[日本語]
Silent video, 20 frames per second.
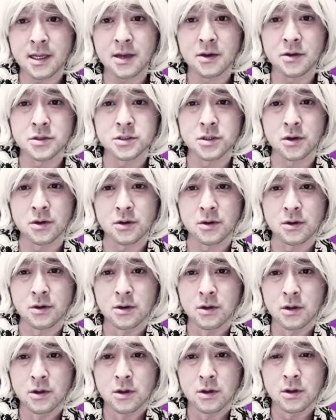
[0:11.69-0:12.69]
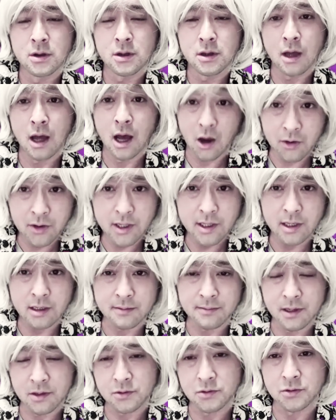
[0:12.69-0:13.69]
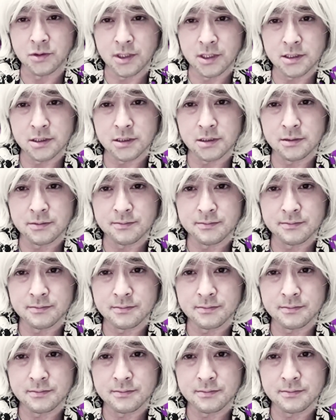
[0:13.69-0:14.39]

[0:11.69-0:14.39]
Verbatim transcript: 霊ホスト青柳誠です